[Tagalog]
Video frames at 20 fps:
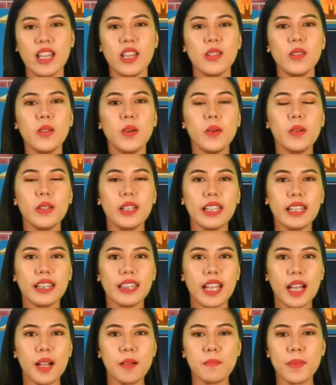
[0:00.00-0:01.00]
Noong
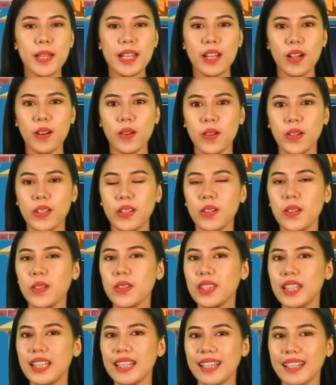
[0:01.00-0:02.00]
gitnang panahon
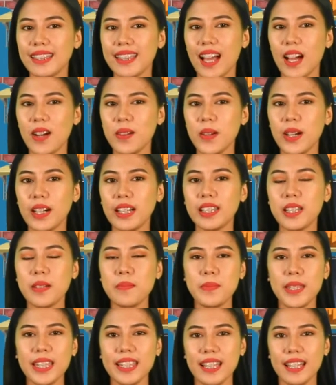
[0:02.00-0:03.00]
o tinatawag na
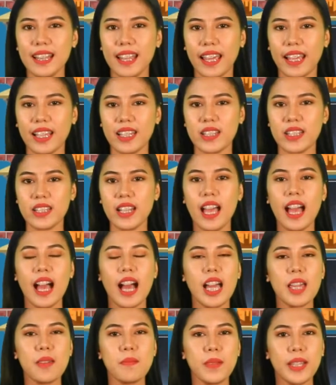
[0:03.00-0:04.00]
Middle Age
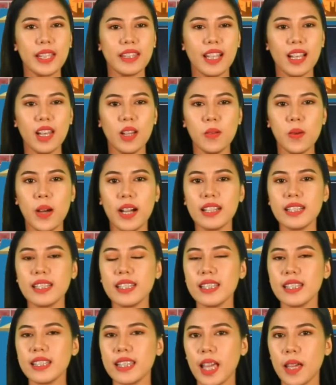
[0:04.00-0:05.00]
ay may dalawang
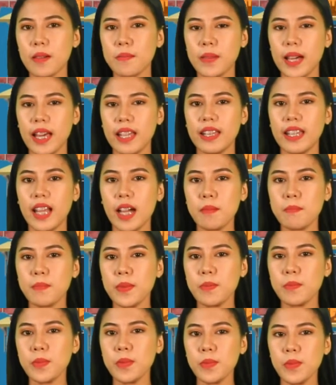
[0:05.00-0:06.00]
sistema ng
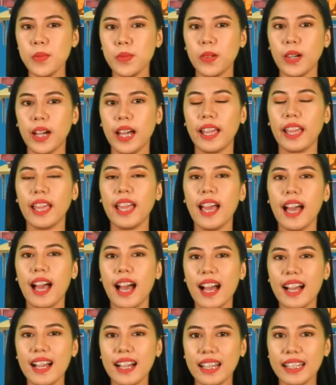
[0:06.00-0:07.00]
pamumuhay
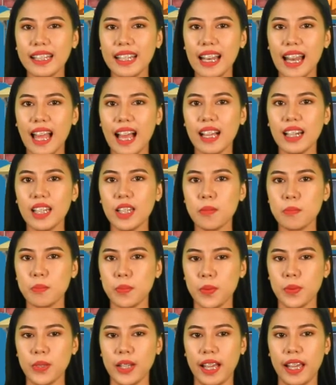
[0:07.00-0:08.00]
ang kanilang
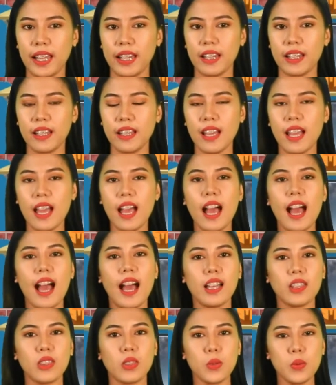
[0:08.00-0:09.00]
lipunan.
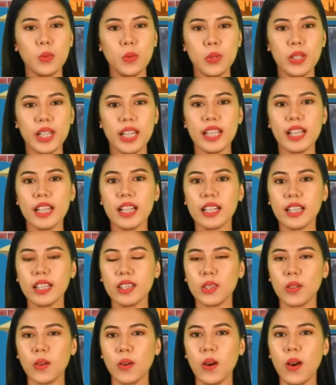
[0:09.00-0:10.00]
At una
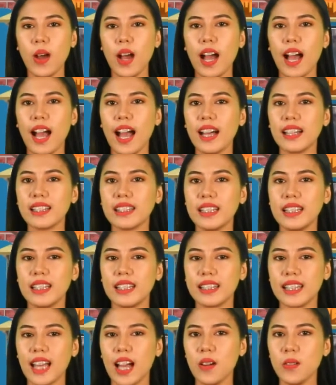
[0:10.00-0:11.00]
rito ang
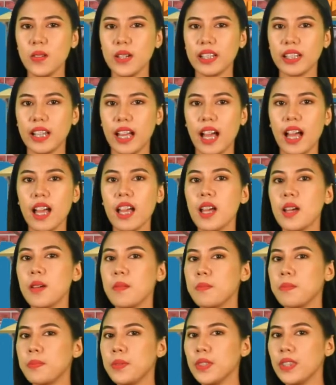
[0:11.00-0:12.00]
tinatawag na
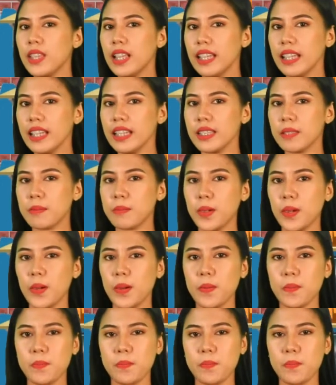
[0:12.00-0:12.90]
feudalismo